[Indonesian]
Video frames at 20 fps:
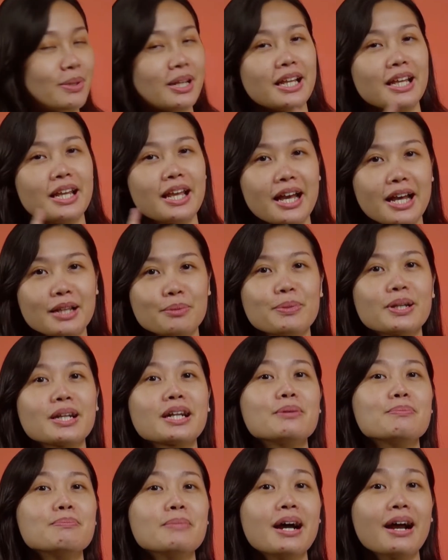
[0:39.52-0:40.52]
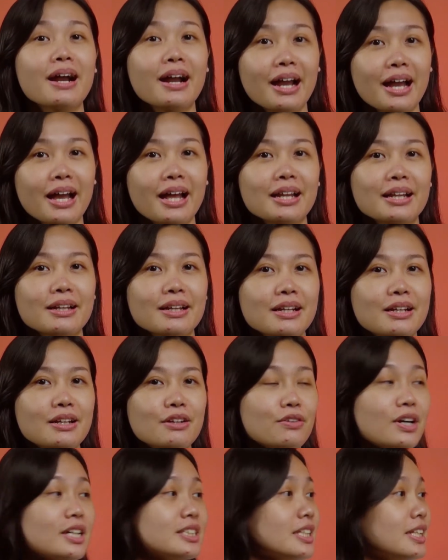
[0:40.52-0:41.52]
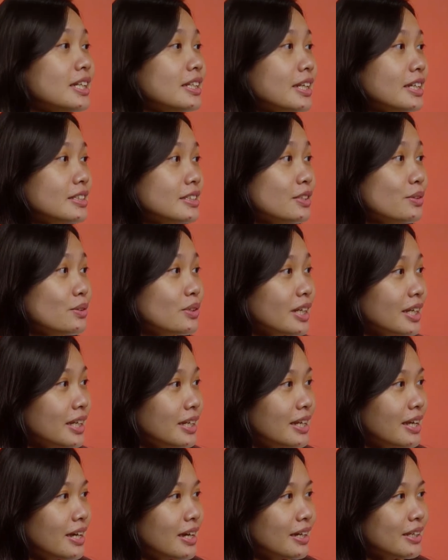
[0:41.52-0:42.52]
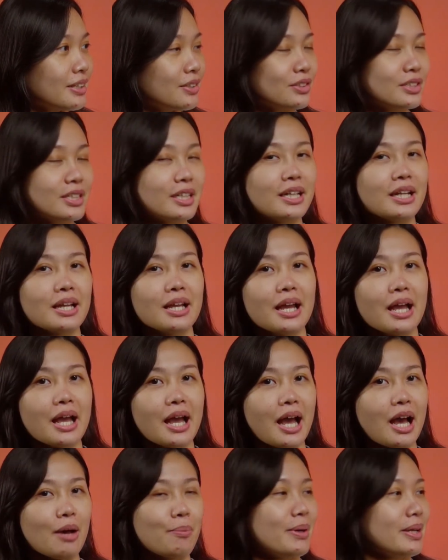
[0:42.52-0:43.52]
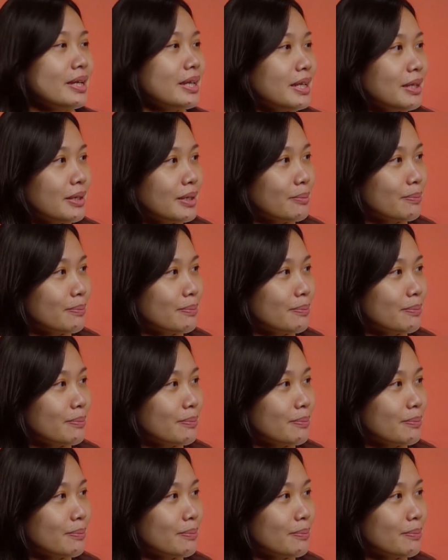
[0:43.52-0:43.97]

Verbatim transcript: melihat perkembangan fasilitas di Ukrida gitu. Yes. Jadi apa nih